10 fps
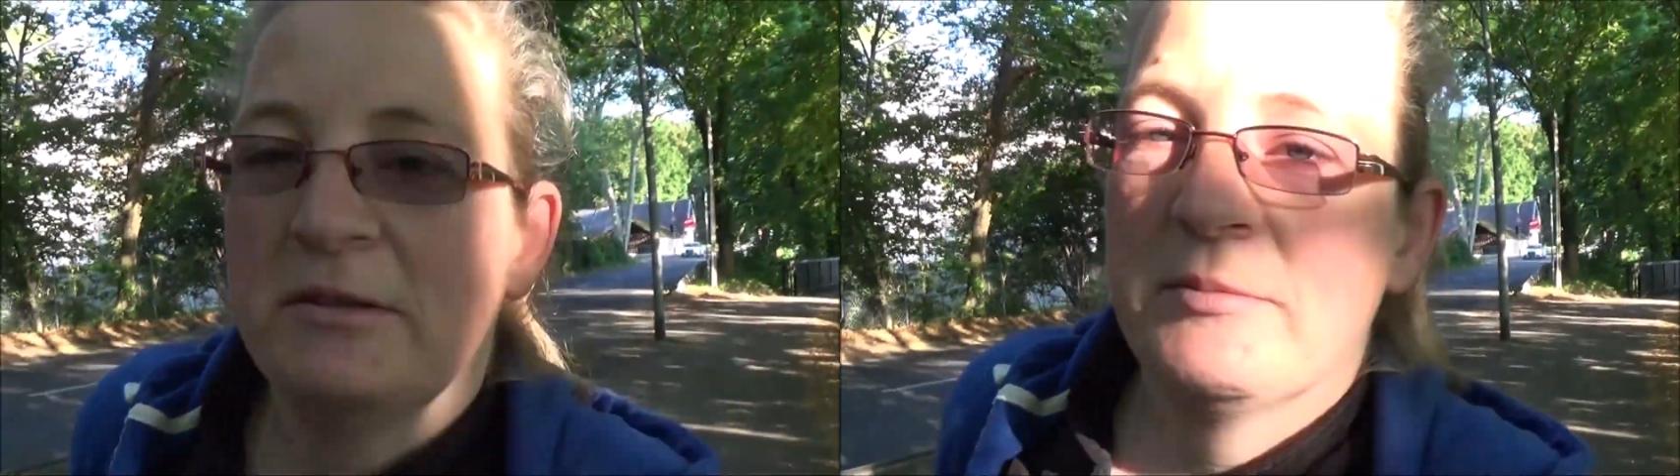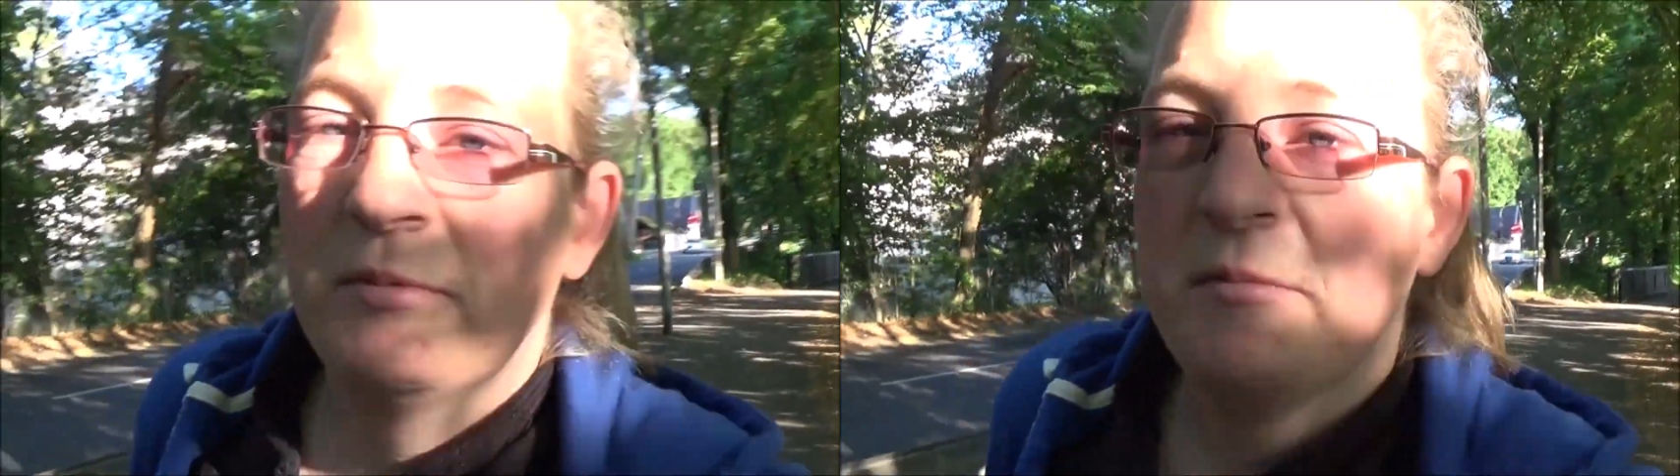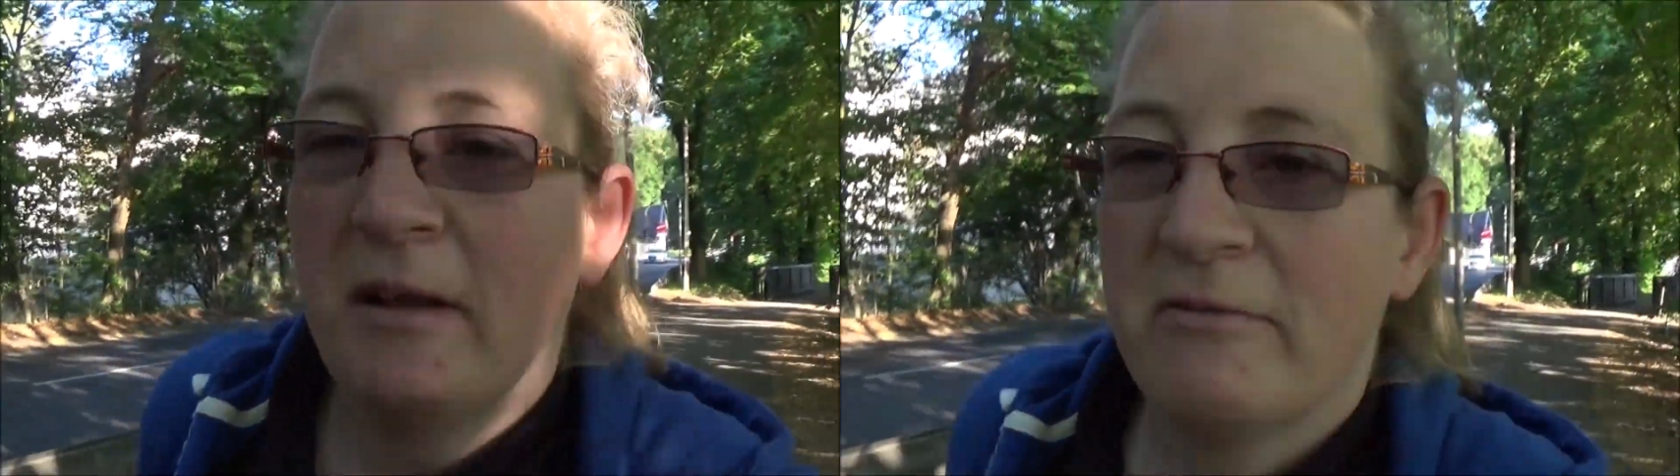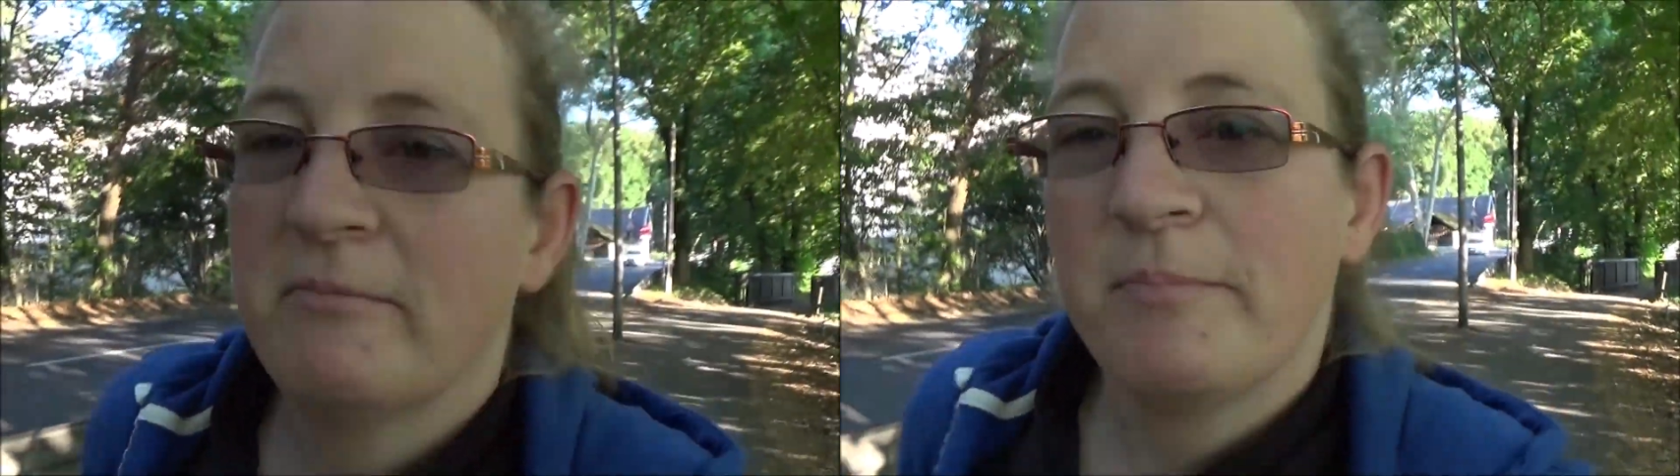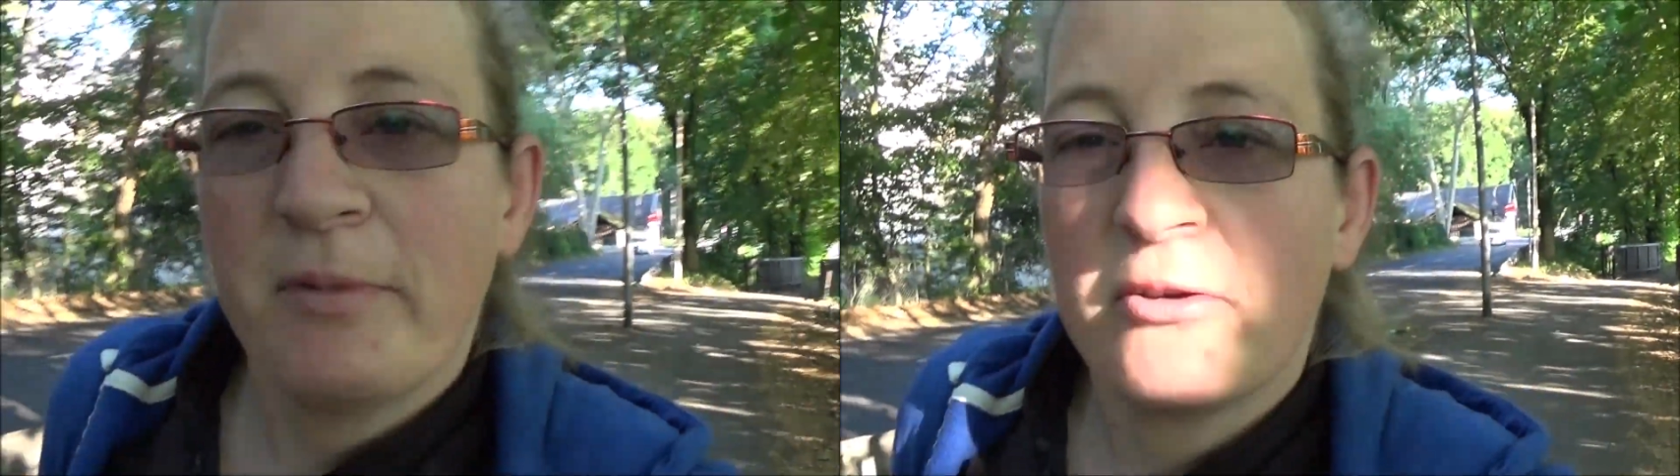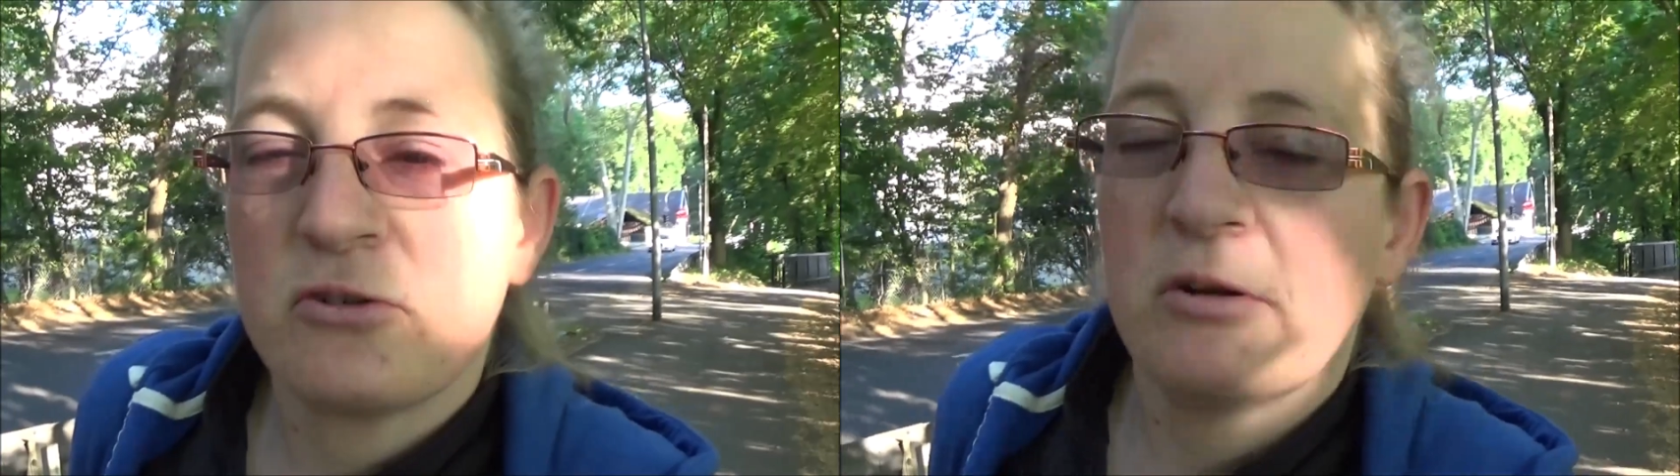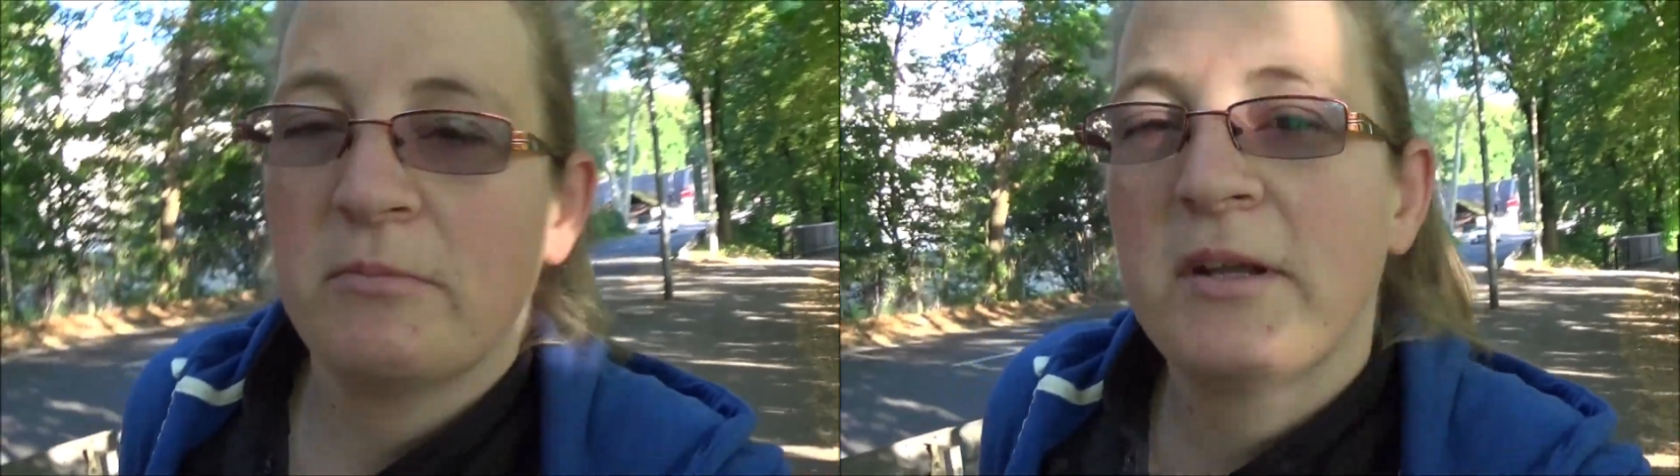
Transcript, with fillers: ich ja mit dem Devon schon